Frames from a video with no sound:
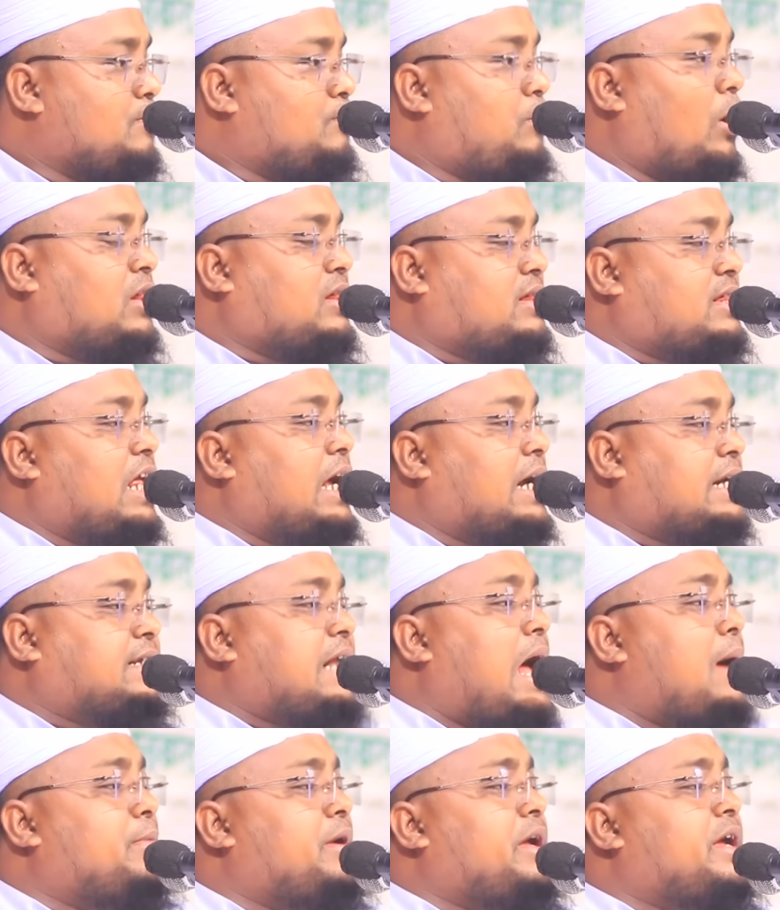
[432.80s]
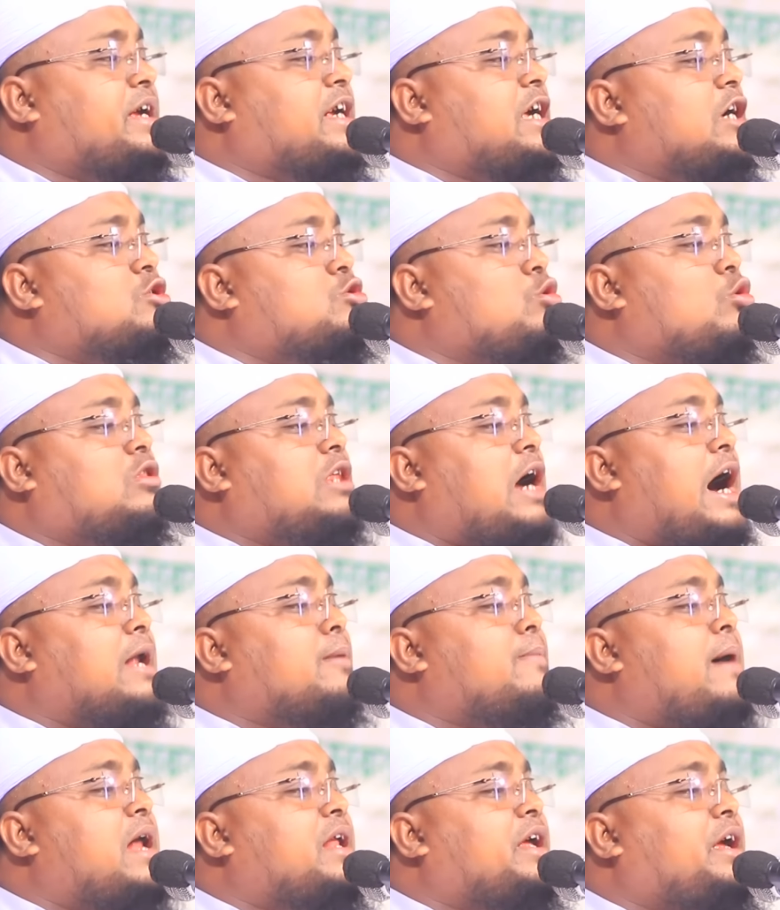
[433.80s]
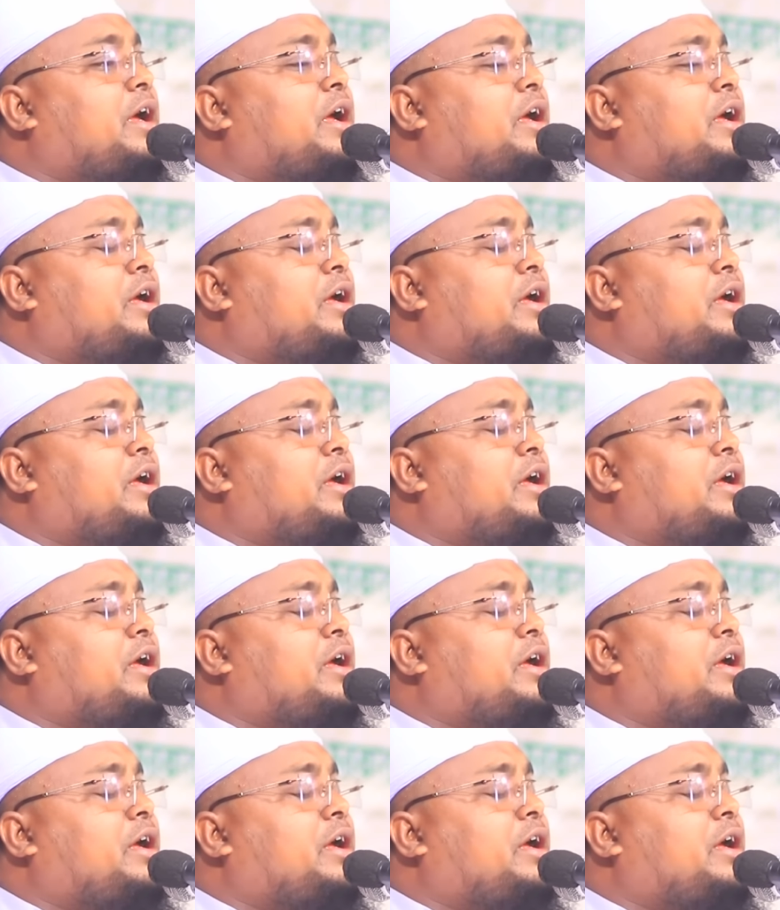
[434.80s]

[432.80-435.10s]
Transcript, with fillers: প্রত্যেকটা মেয়েকে জুতার বাড়ি